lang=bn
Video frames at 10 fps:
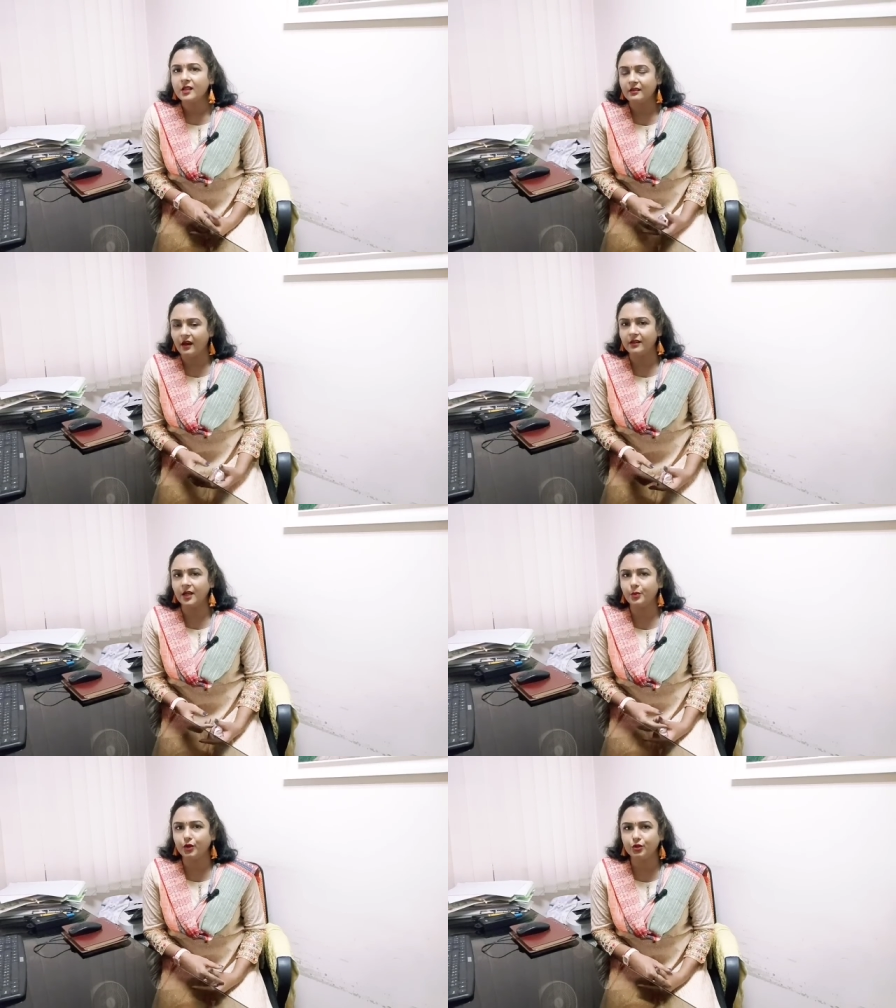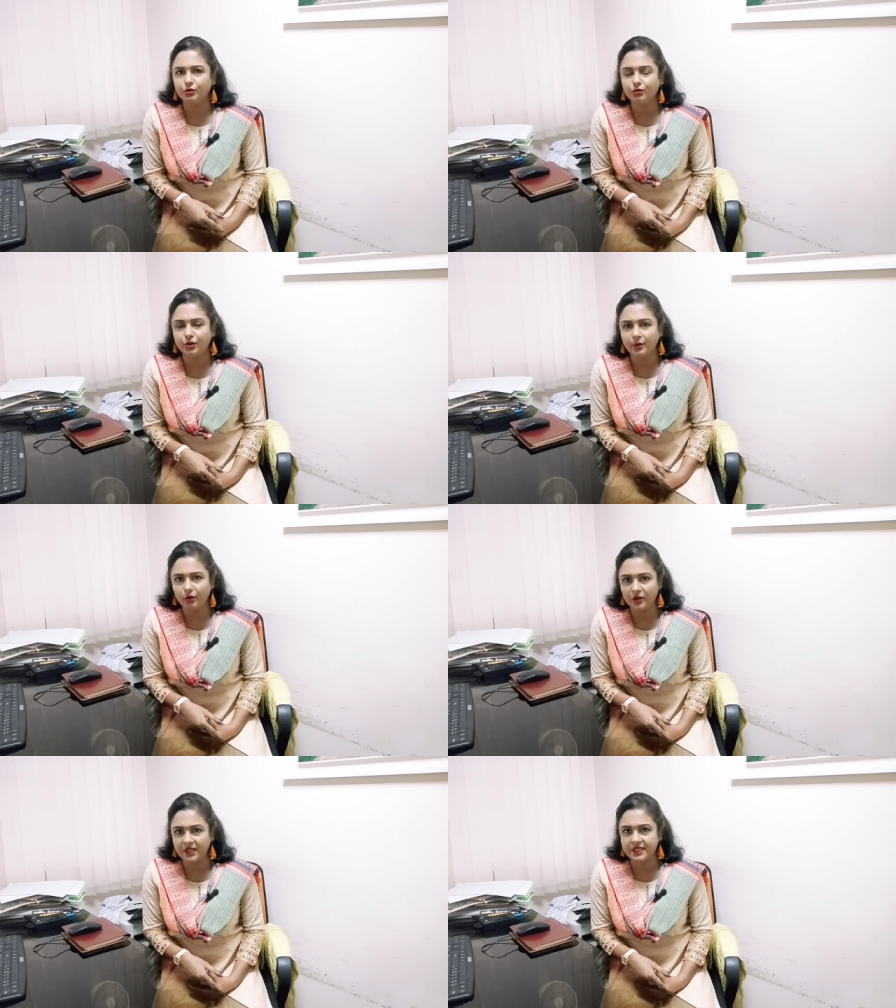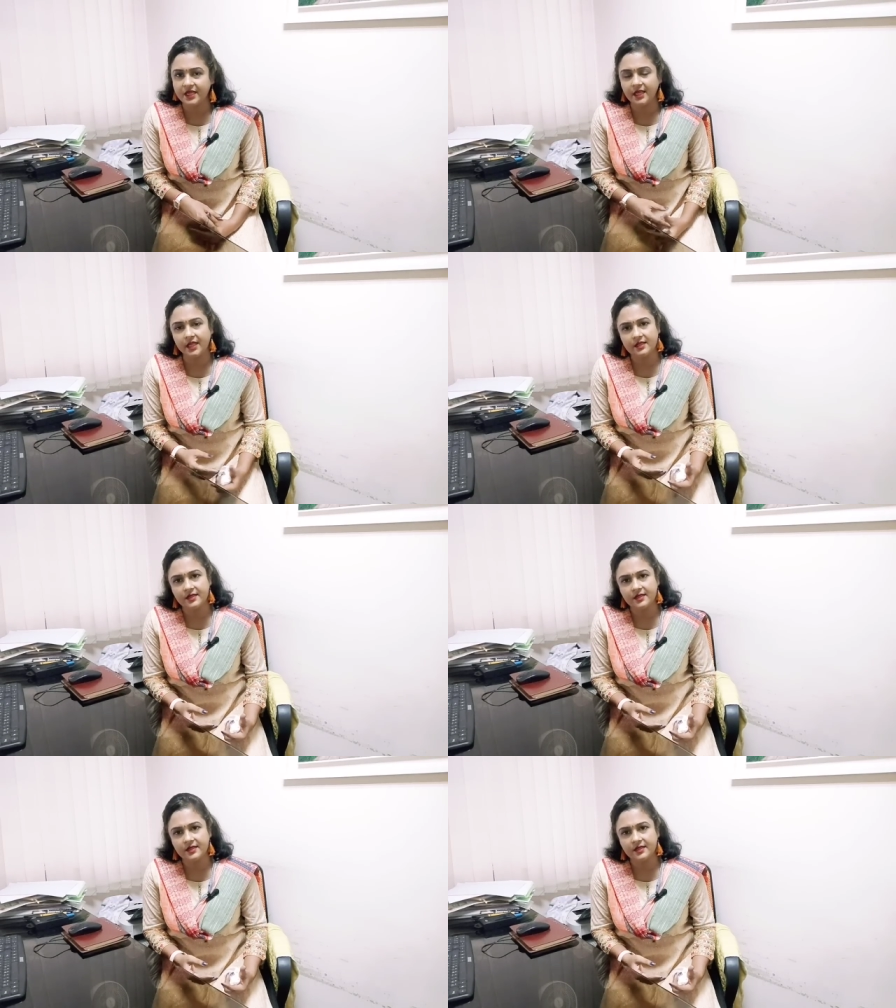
তাদের প্রতিউত্তরে বলতে চাই